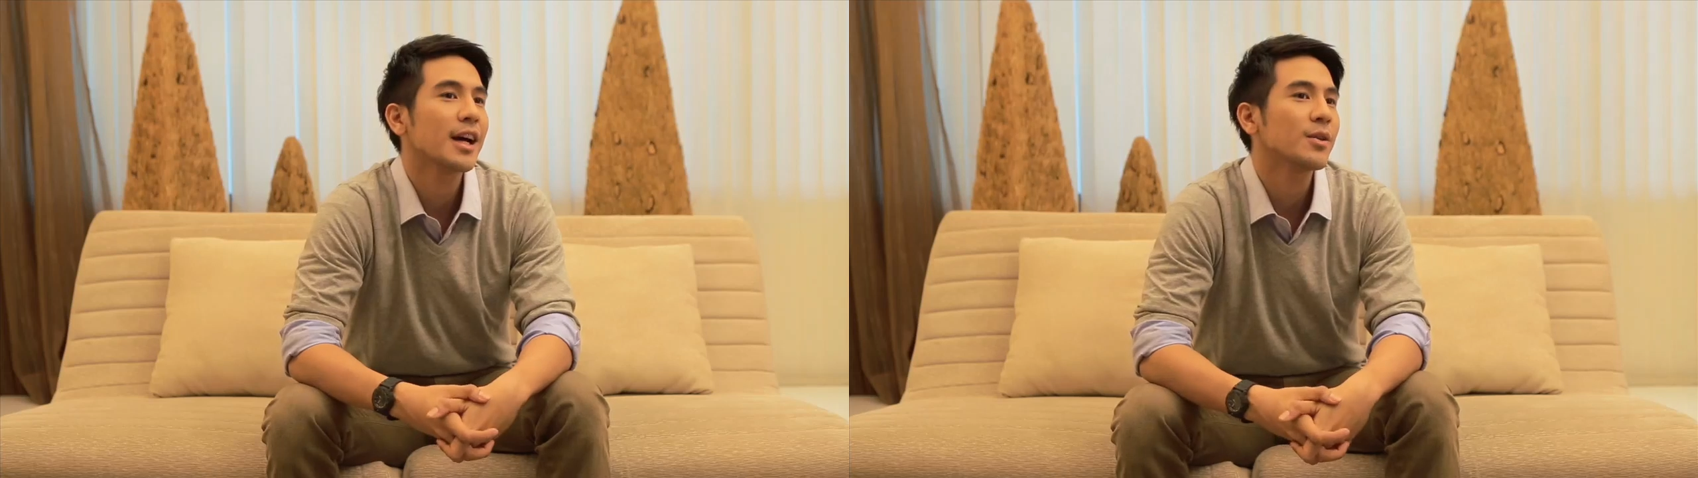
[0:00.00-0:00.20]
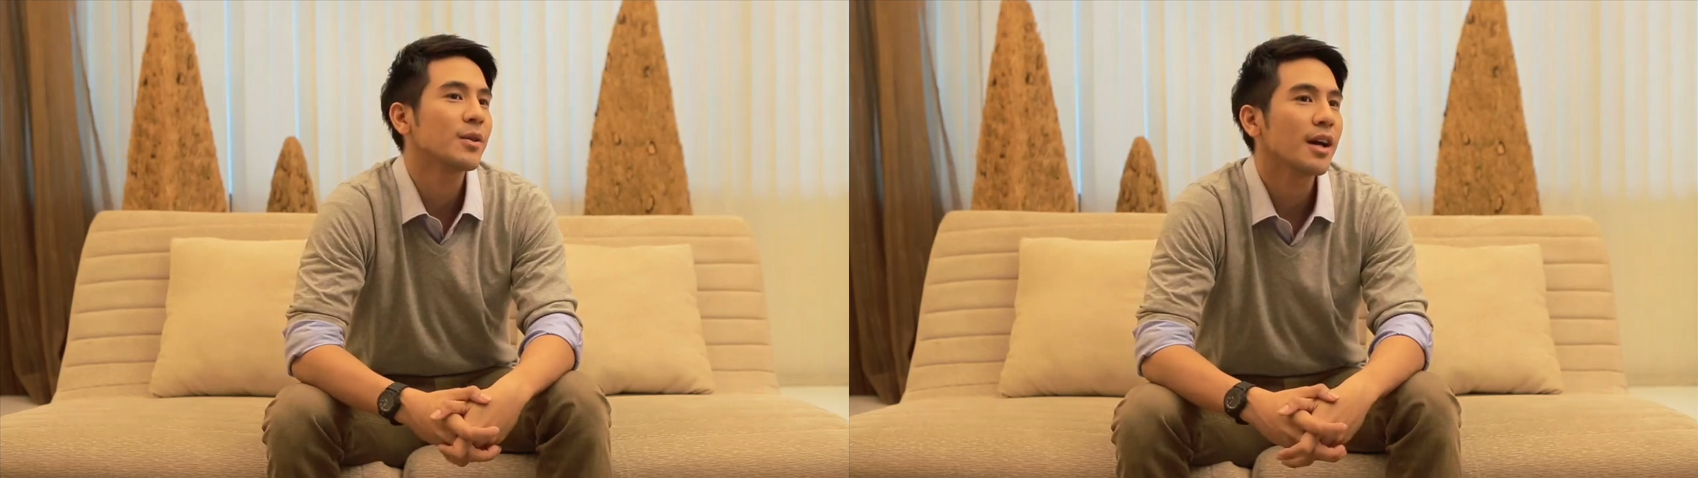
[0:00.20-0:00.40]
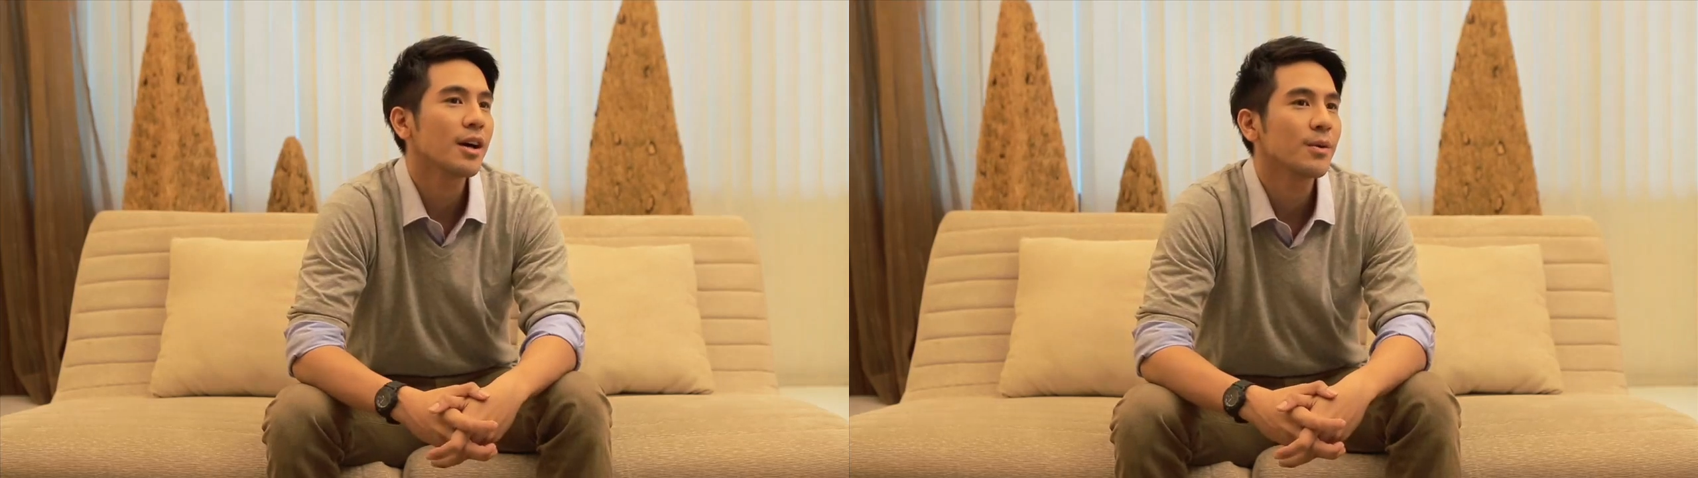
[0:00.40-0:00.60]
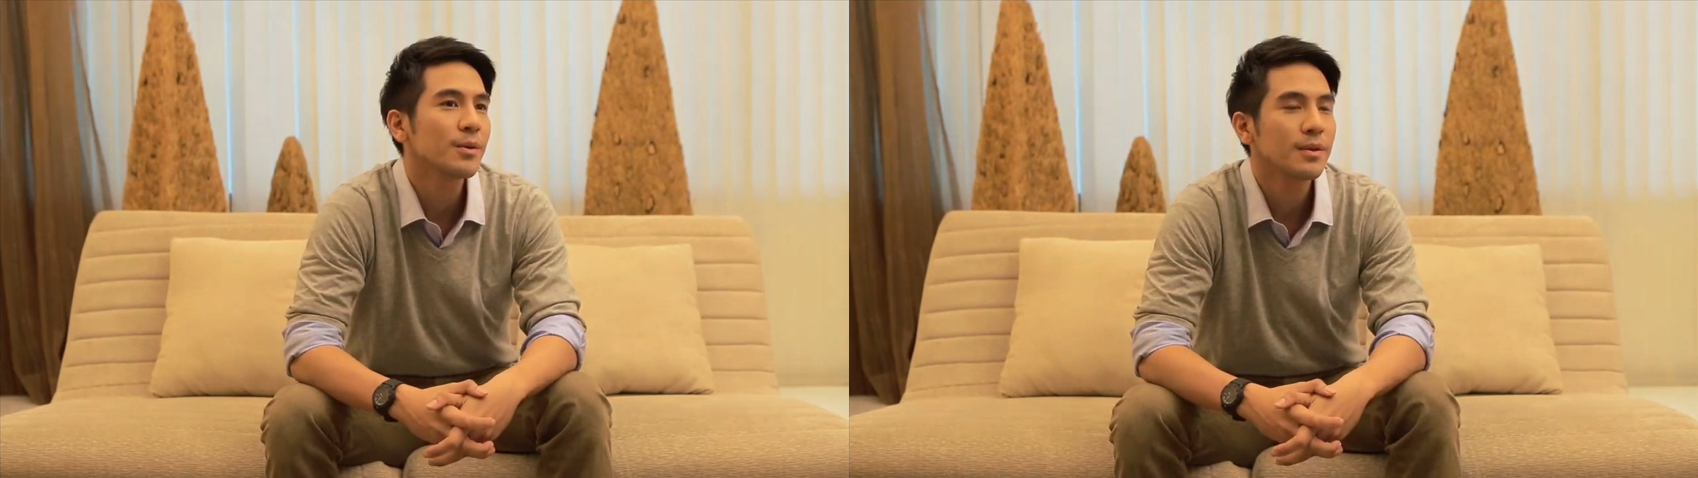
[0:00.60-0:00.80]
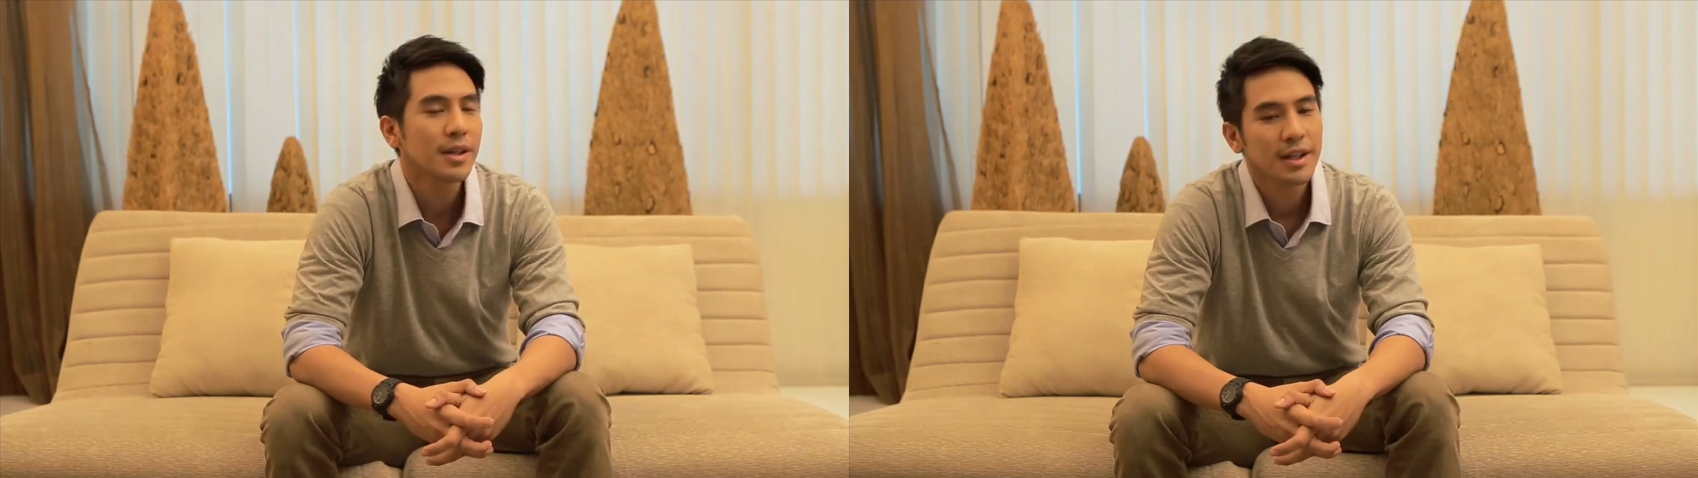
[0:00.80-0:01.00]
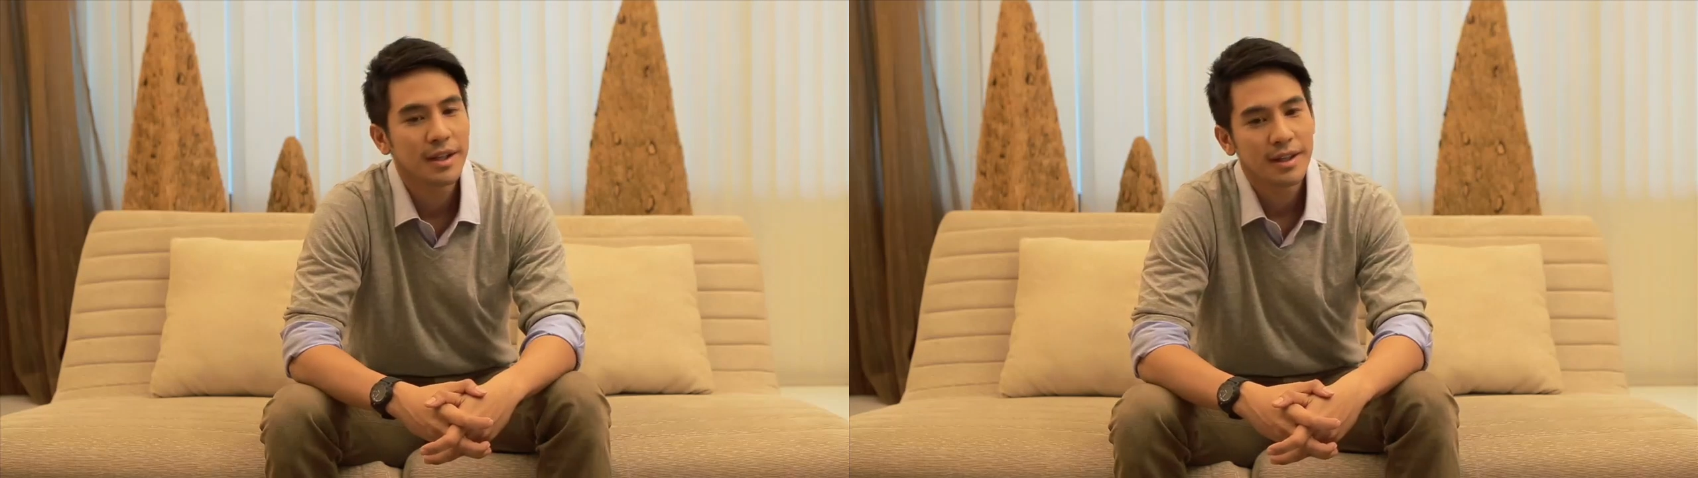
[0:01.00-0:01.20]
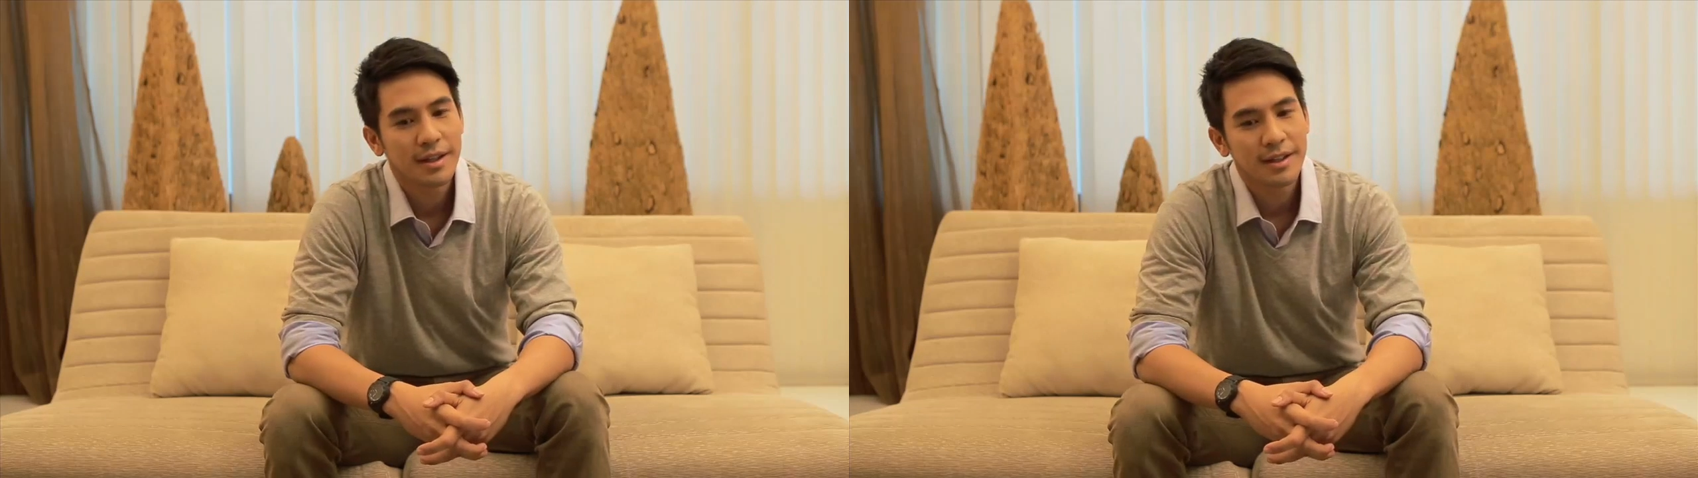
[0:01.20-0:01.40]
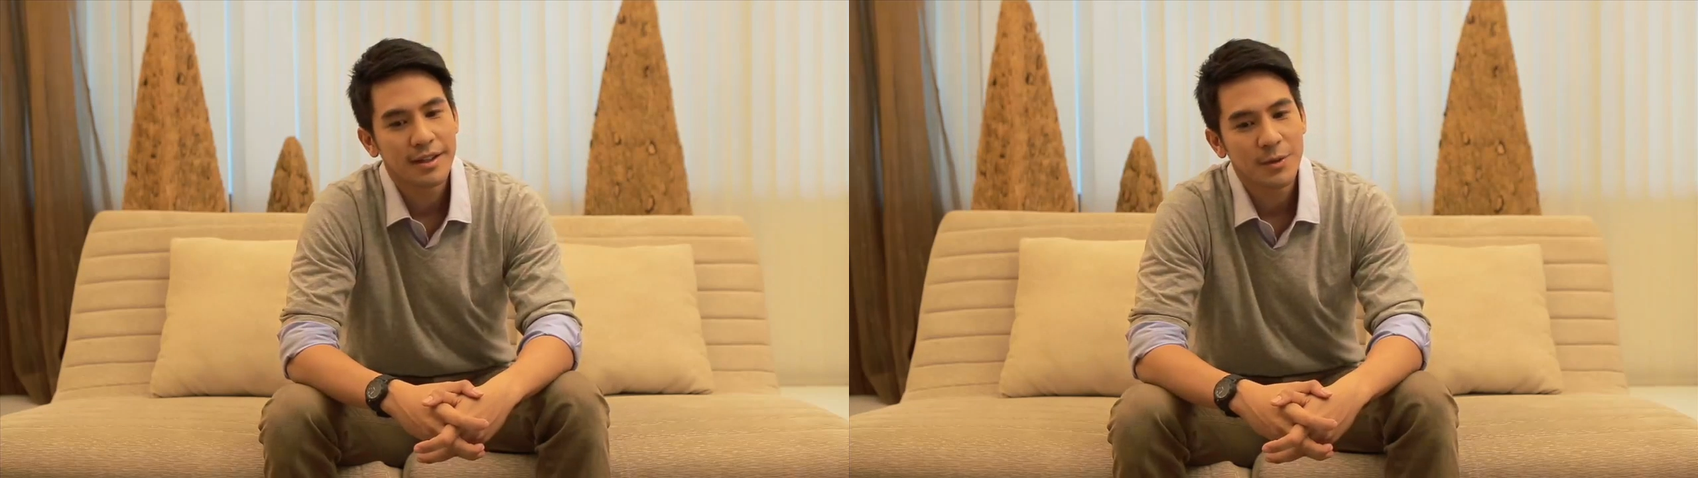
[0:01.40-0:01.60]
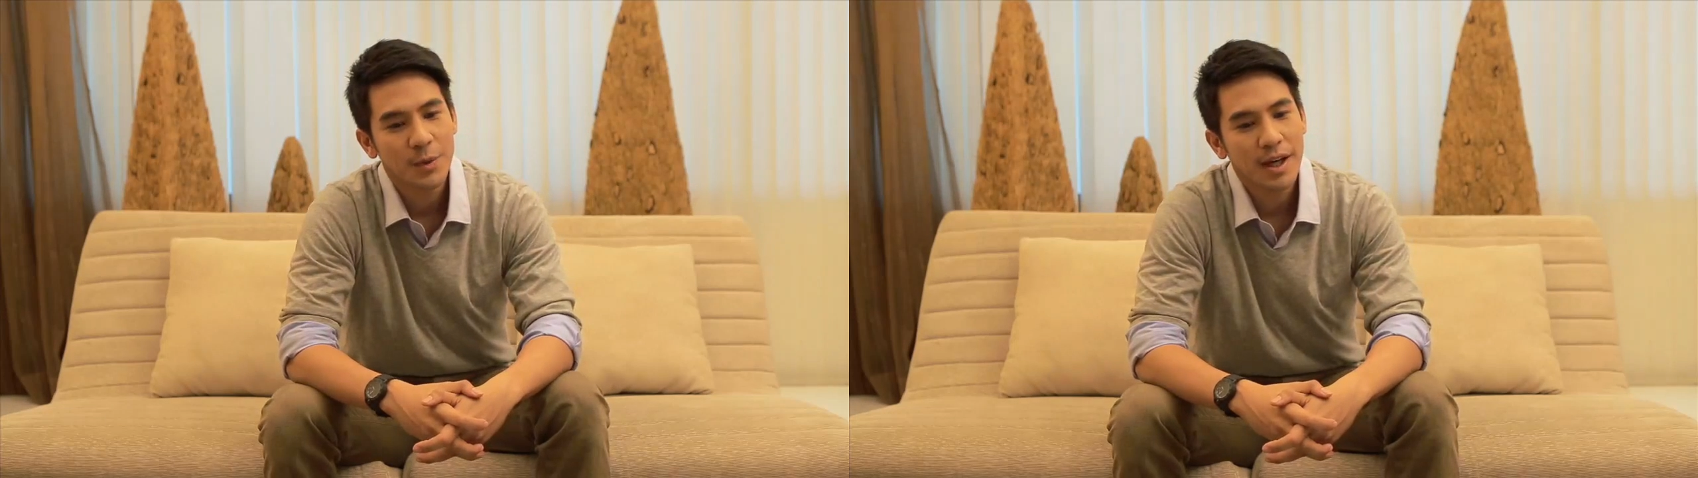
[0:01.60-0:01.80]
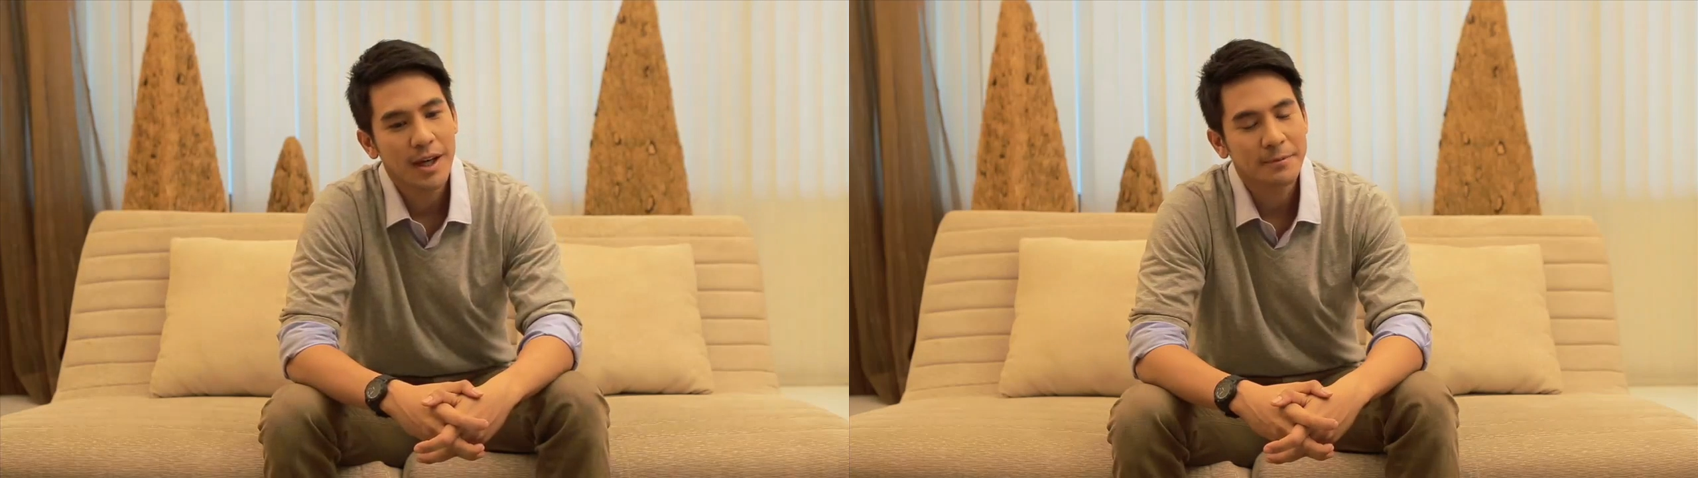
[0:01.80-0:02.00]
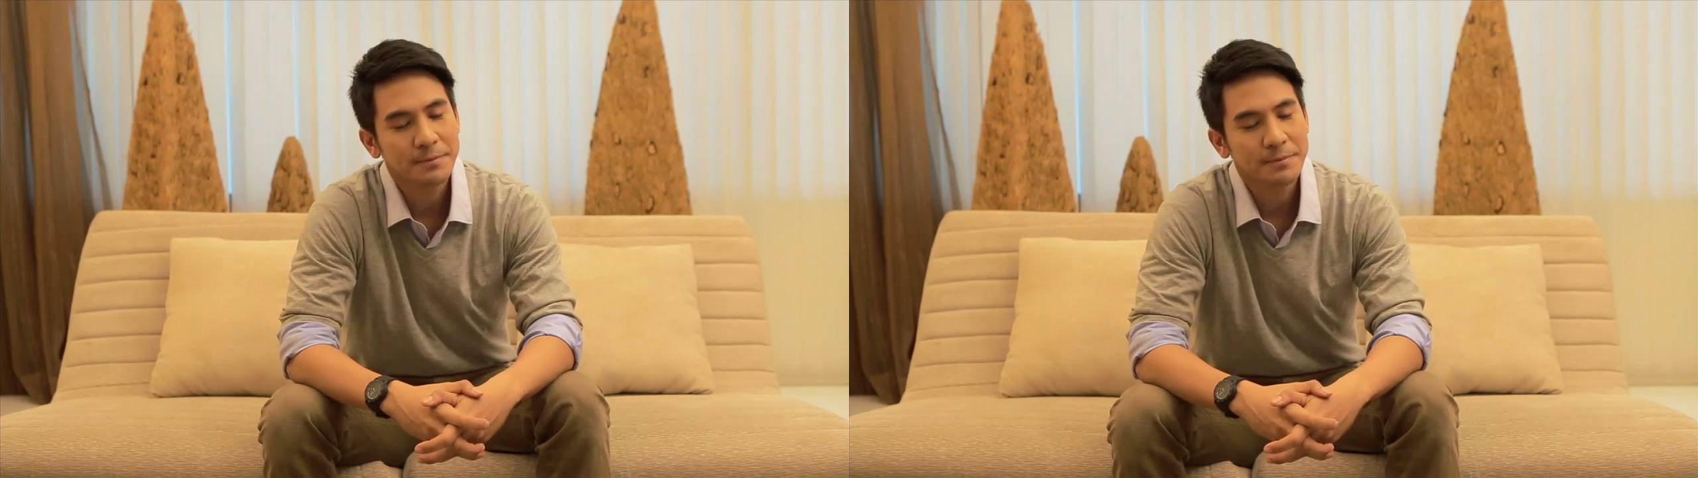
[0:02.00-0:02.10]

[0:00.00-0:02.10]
การของเรา หรือว่า